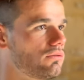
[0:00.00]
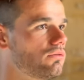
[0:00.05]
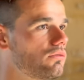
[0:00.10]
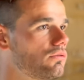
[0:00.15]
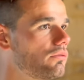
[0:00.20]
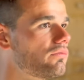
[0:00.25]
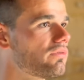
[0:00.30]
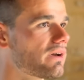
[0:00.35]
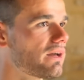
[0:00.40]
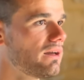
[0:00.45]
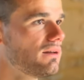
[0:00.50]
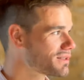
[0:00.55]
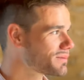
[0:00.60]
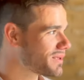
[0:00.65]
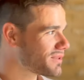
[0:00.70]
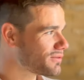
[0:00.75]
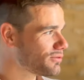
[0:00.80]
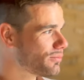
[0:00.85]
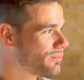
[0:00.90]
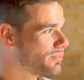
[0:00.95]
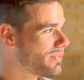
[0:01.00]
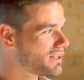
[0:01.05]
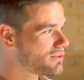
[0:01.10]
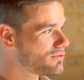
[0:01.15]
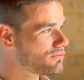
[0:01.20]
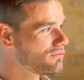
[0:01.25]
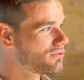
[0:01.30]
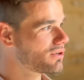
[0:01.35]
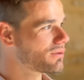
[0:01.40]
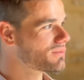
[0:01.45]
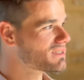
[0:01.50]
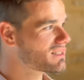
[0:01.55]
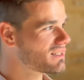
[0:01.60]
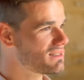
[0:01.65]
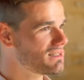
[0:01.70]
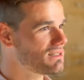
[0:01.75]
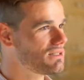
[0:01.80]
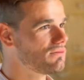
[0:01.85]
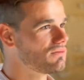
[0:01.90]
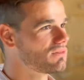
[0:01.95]
le, frais une espèce de battue comme
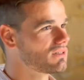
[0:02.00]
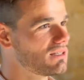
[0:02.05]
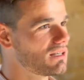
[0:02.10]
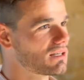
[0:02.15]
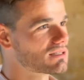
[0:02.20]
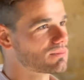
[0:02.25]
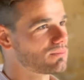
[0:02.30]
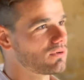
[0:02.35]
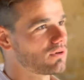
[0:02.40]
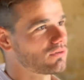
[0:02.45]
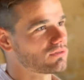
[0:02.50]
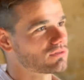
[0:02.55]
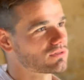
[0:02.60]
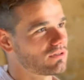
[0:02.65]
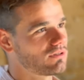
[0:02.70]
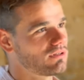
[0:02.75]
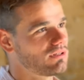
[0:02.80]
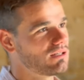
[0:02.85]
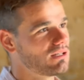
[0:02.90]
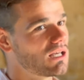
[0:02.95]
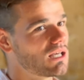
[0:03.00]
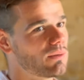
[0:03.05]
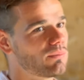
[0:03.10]
ça diff qui explore le sol.